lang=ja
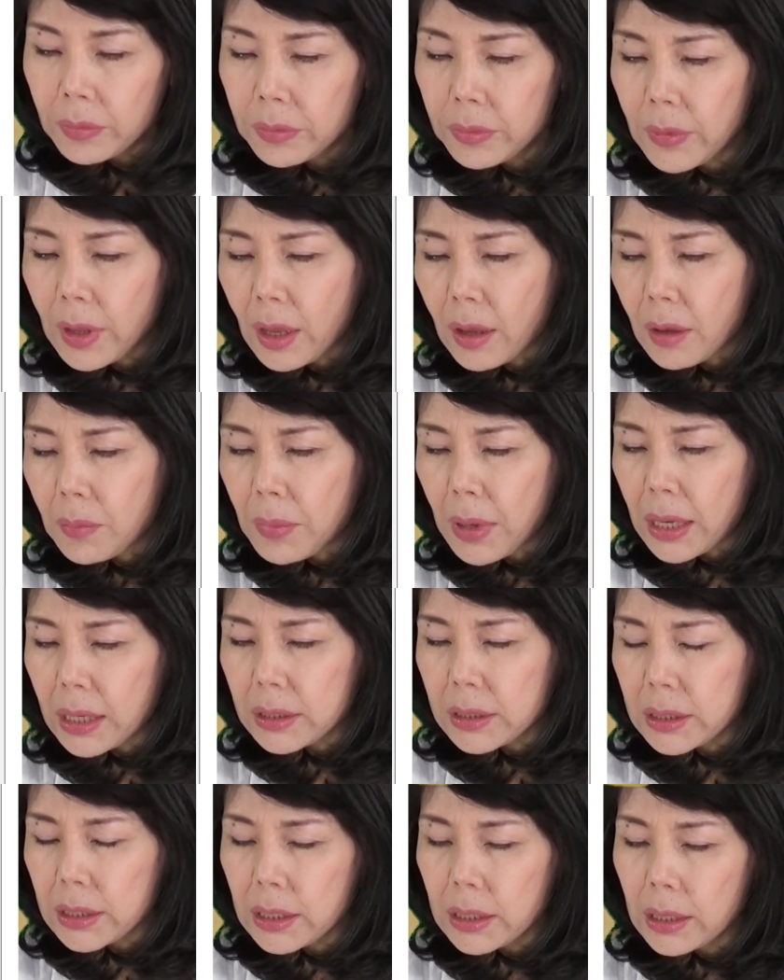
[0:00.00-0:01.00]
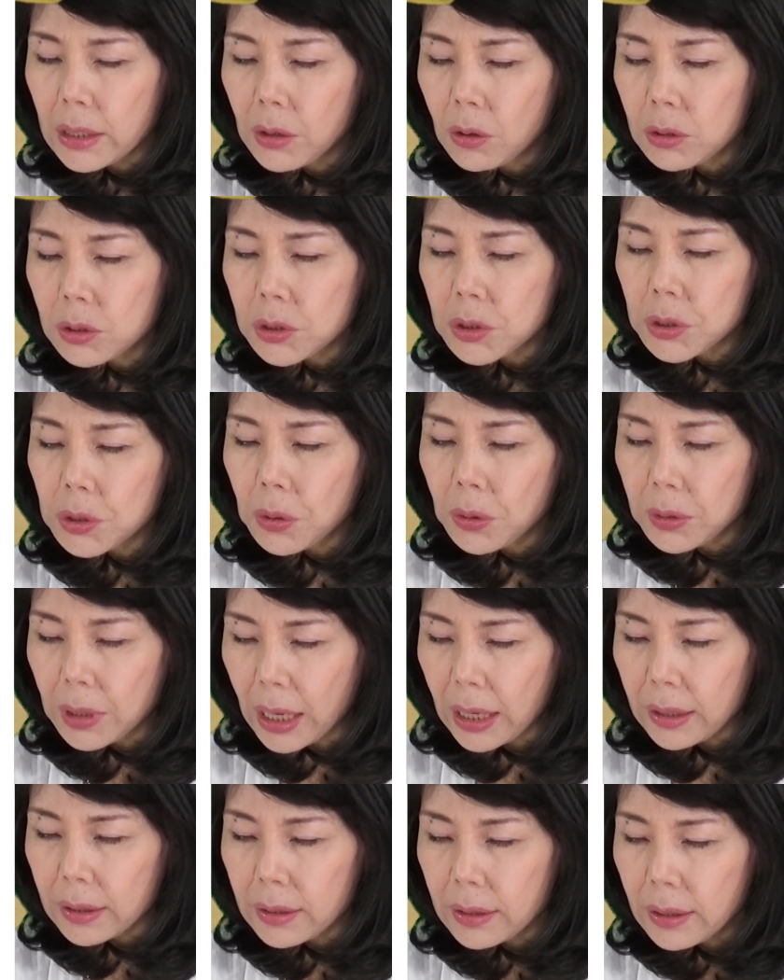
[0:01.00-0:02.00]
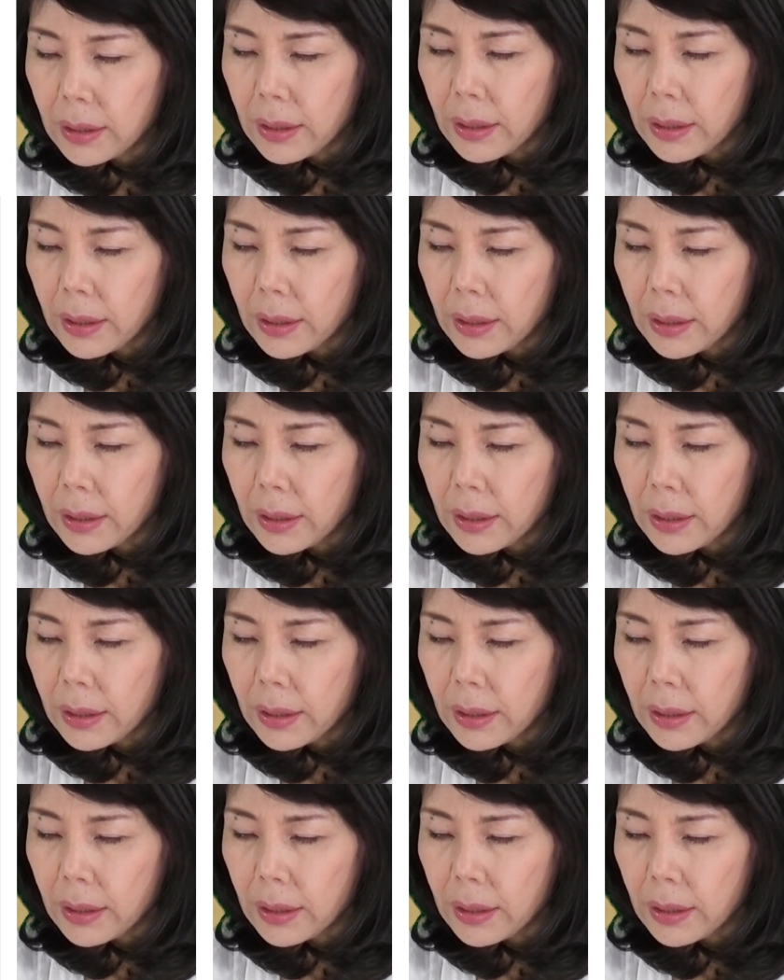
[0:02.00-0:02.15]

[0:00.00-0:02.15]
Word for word: で明治45年